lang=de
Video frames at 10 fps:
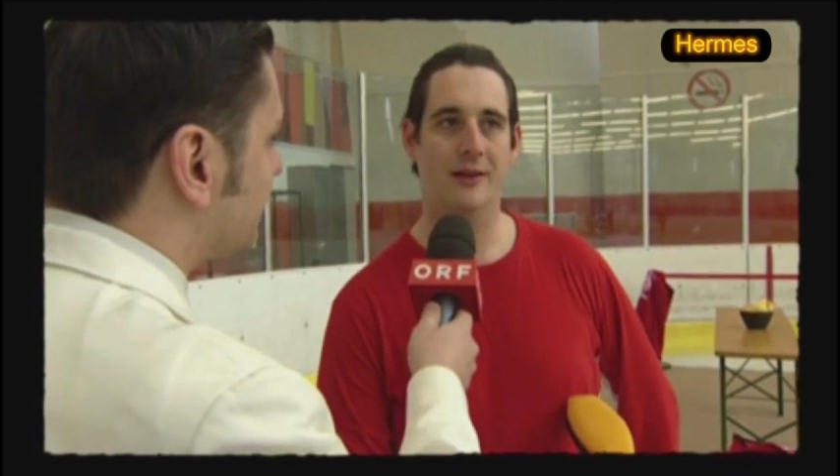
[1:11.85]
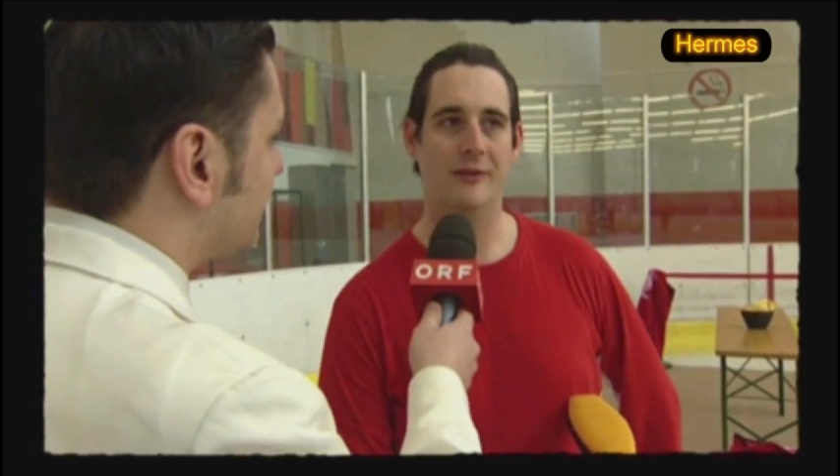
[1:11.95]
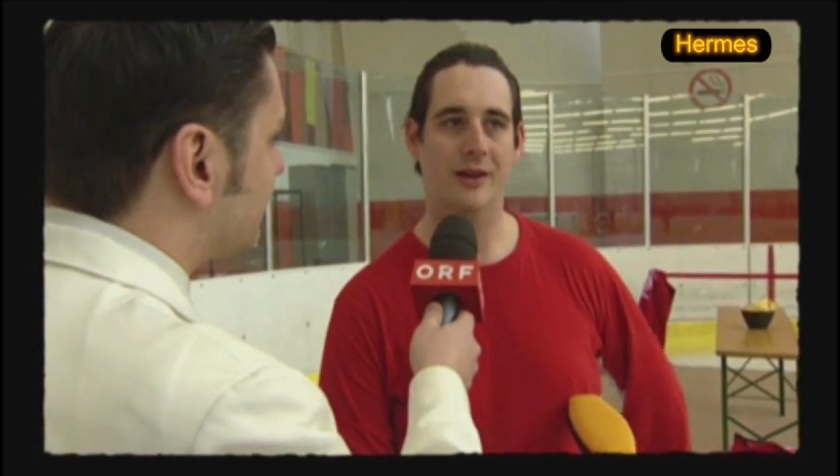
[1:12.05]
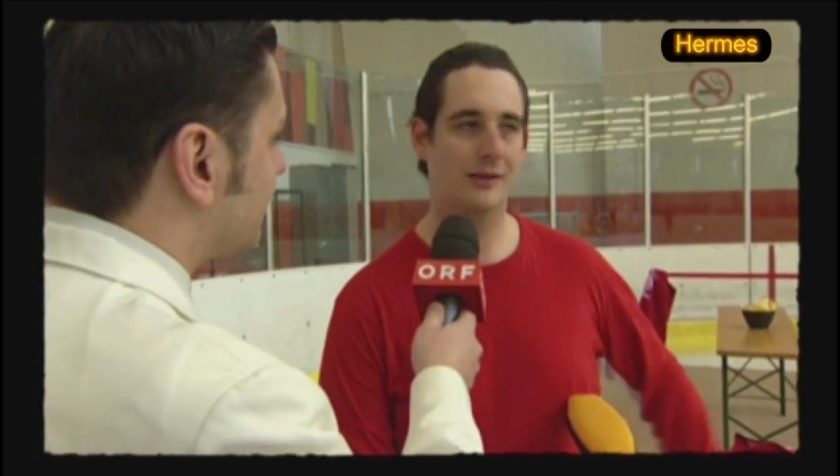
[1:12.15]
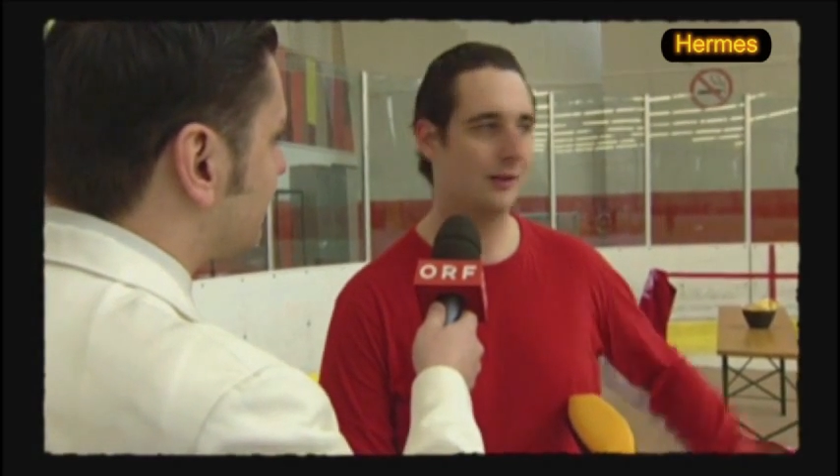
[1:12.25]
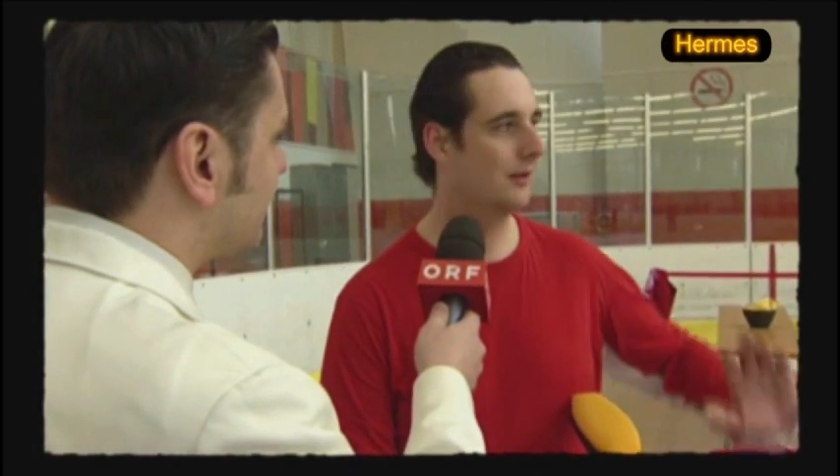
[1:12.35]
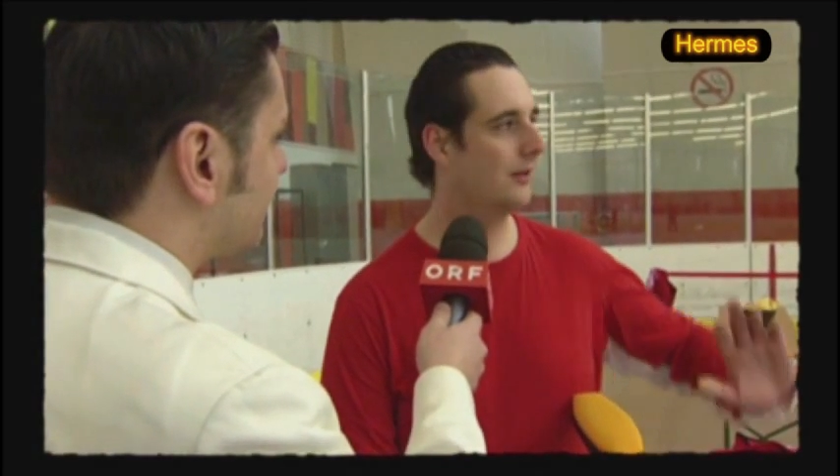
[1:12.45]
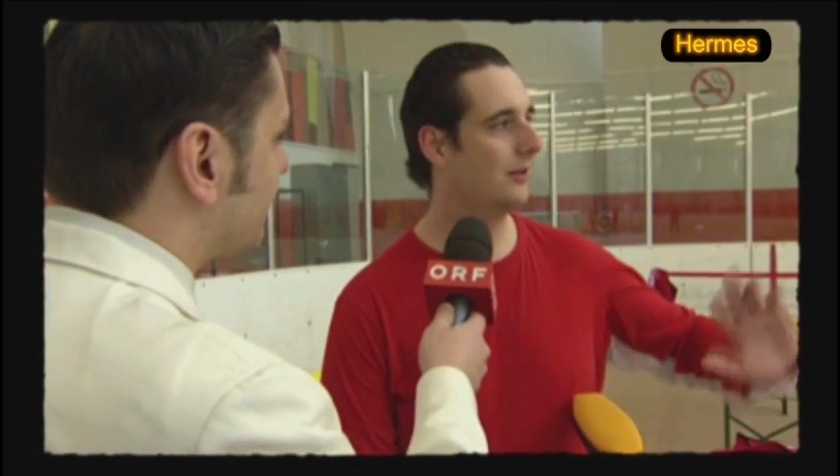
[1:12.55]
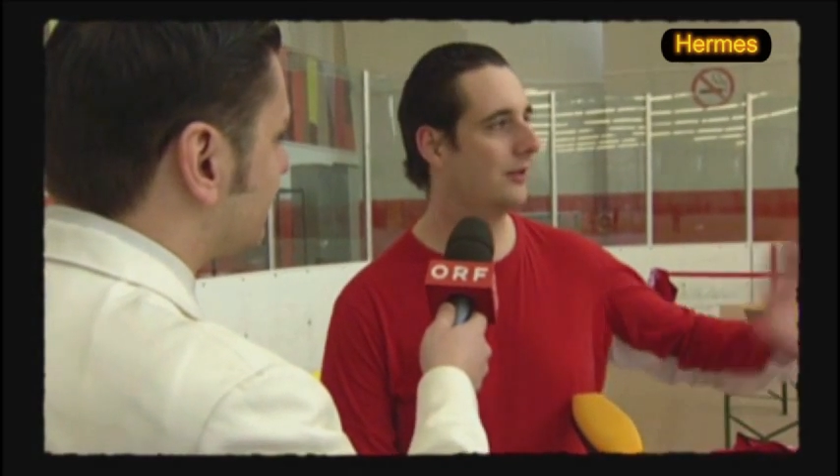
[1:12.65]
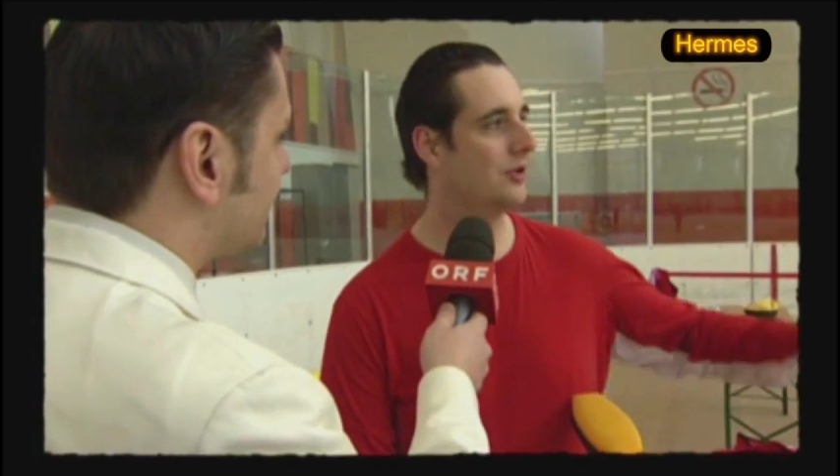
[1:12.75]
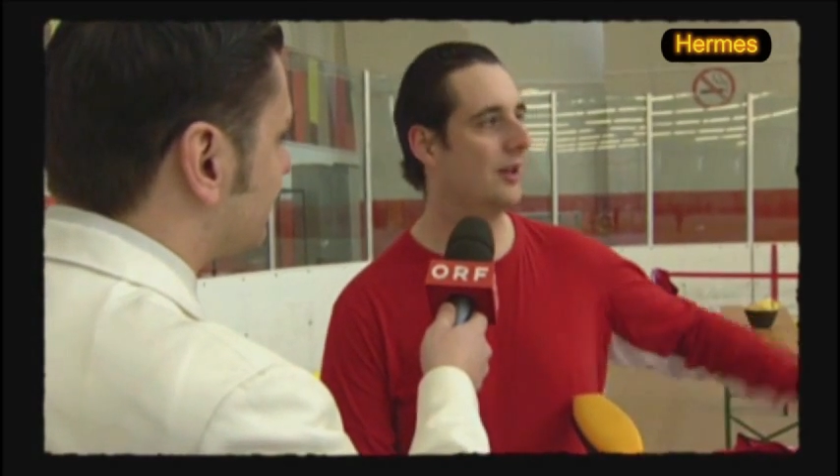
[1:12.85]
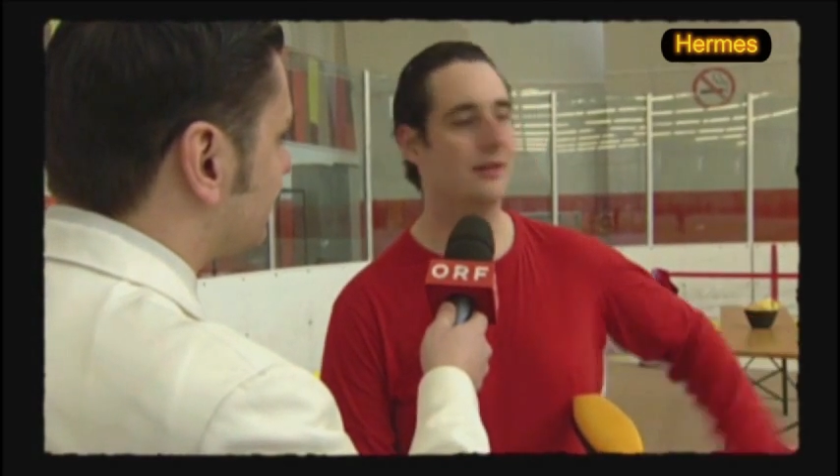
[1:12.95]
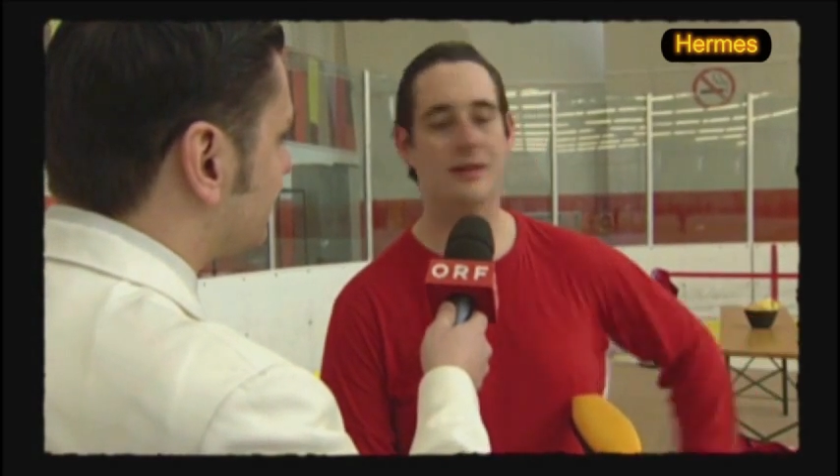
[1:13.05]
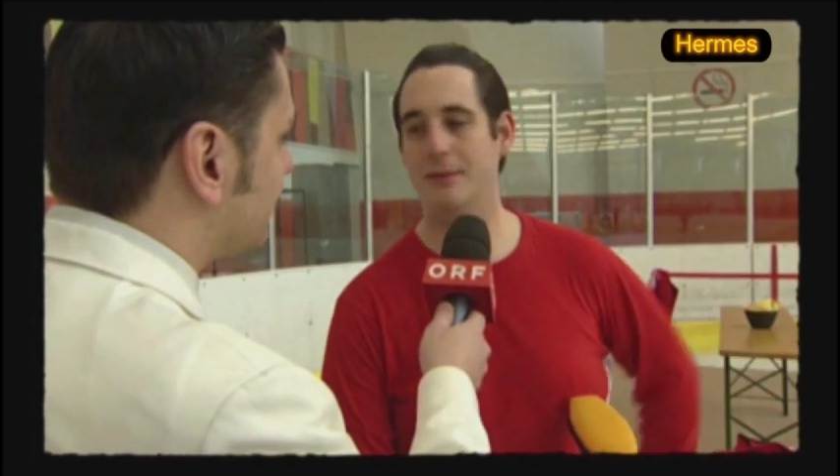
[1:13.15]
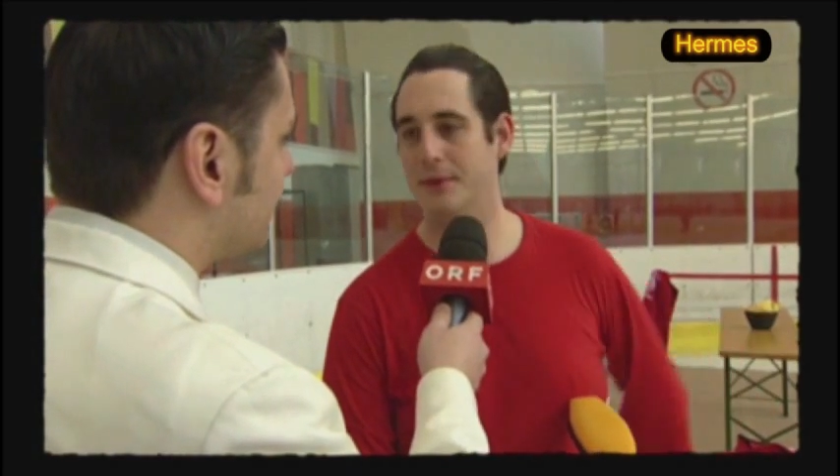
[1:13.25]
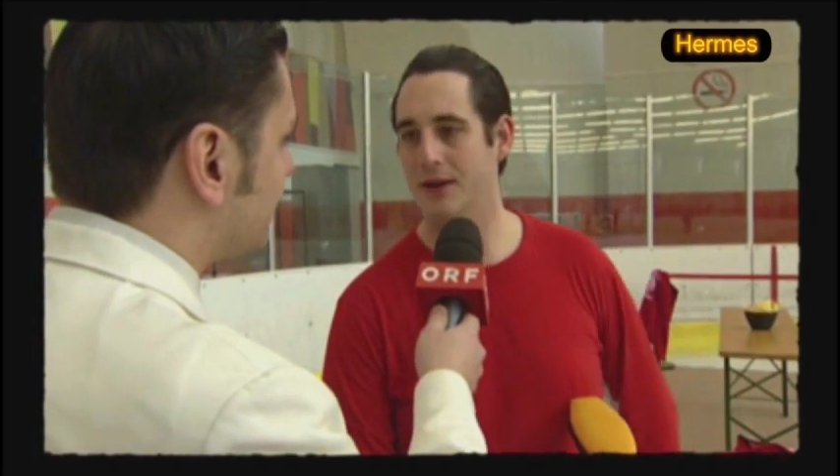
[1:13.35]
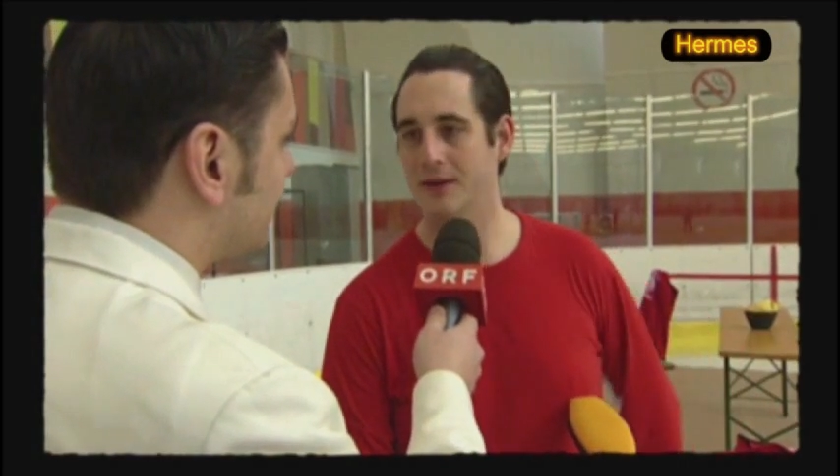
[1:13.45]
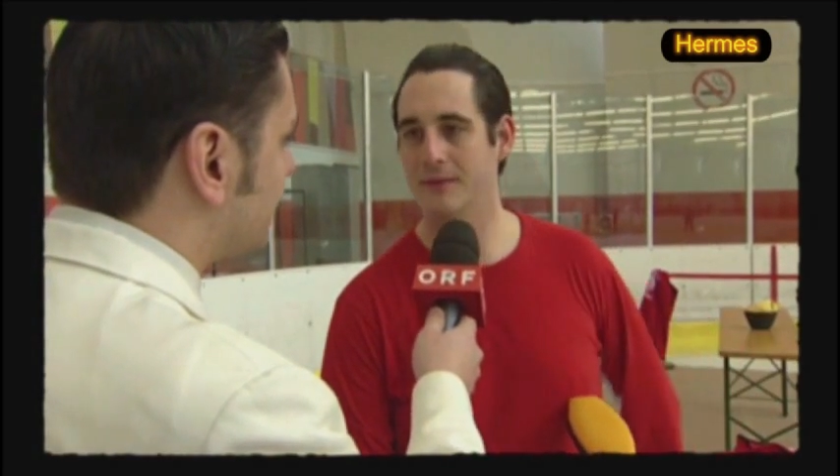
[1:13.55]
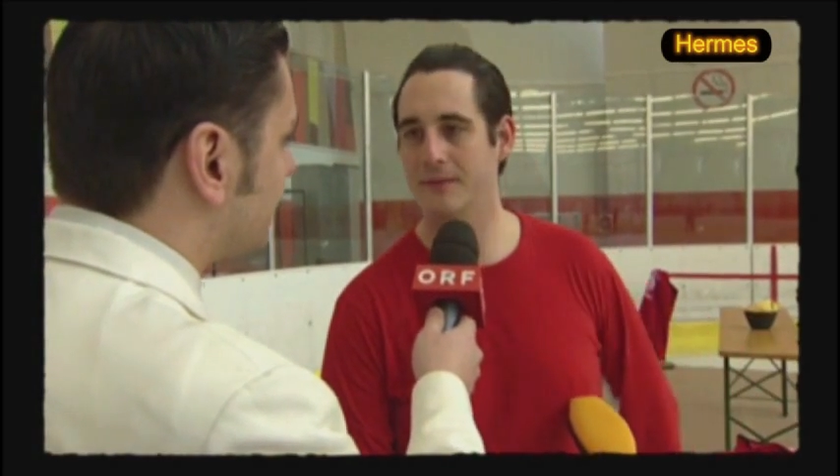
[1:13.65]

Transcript: wechselt der Stein seine Bahn.